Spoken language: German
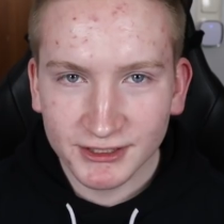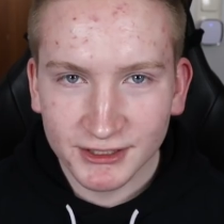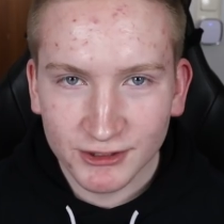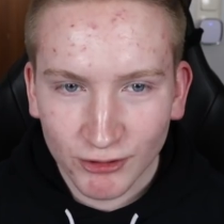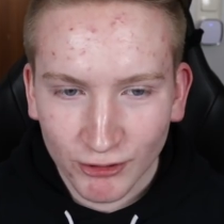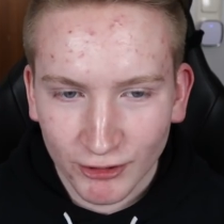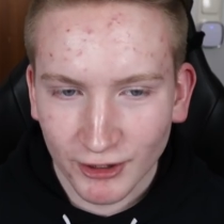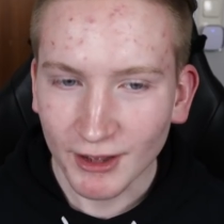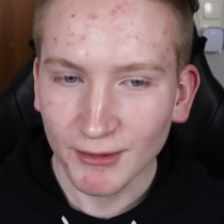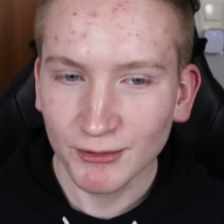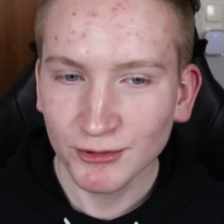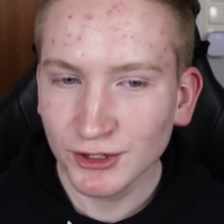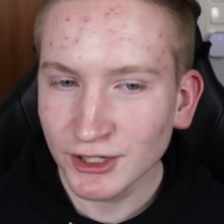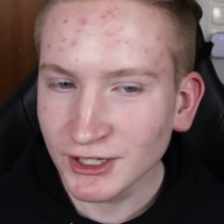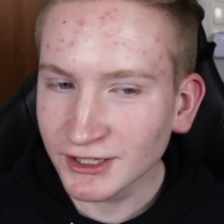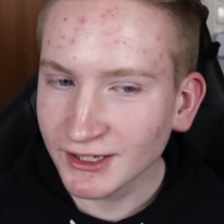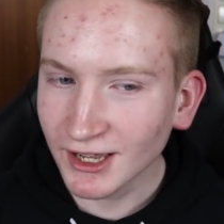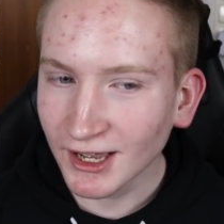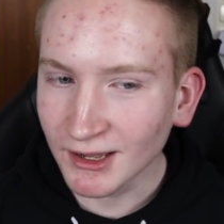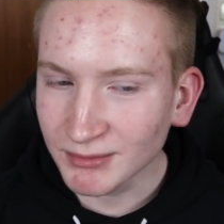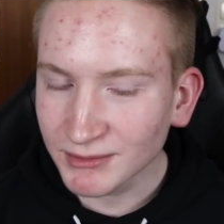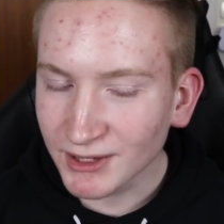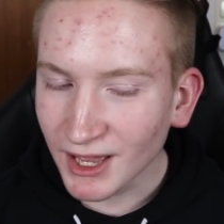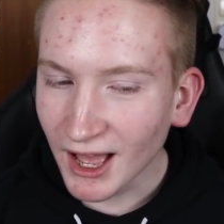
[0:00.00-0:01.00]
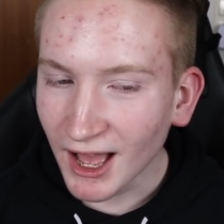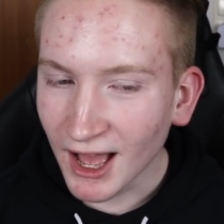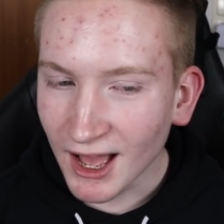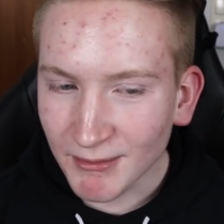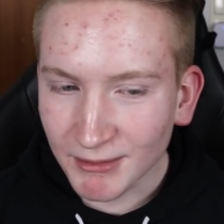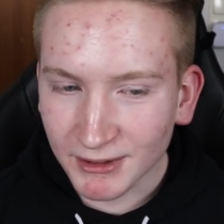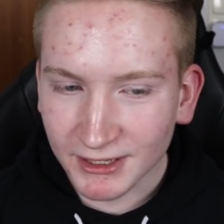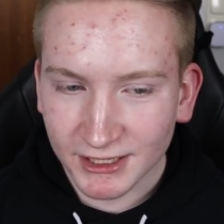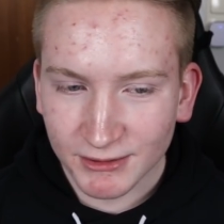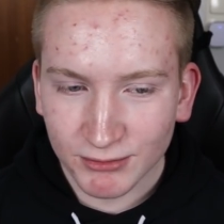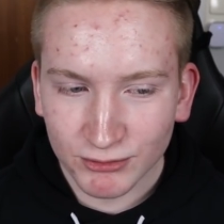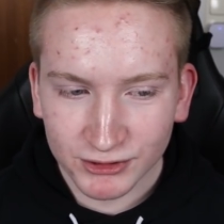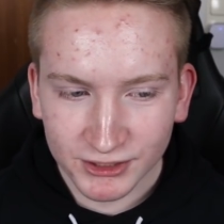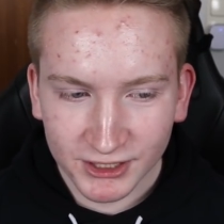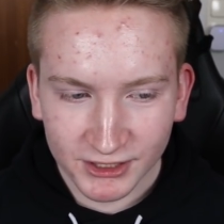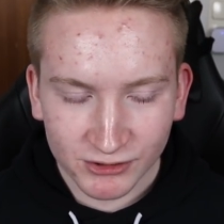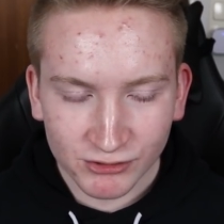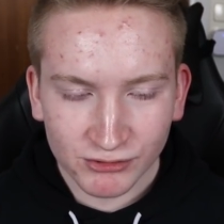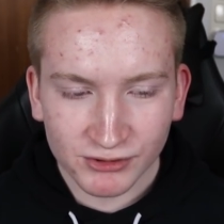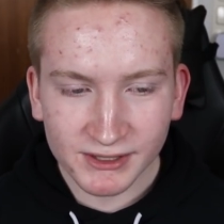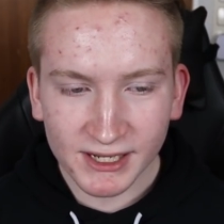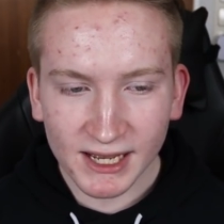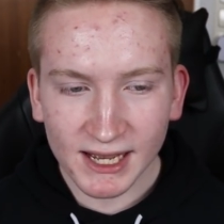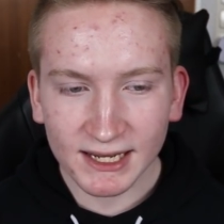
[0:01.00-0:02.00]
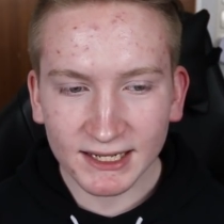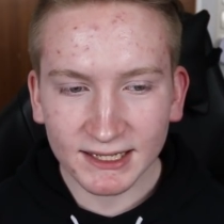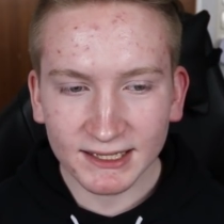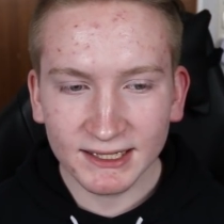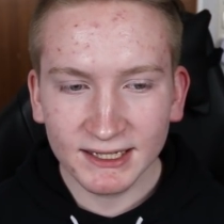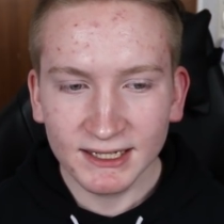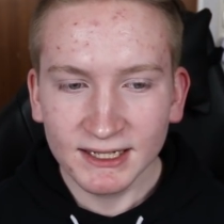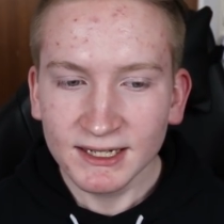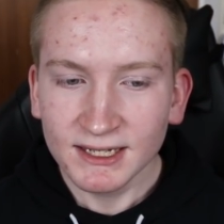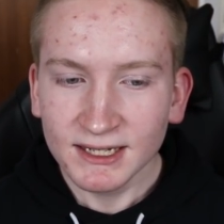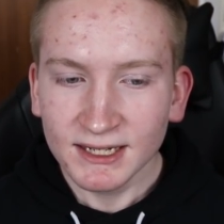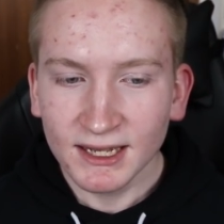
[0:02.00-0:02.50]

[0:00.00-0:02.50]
dass ihr neu abonniert habt. Aber ich muss dazu sagen,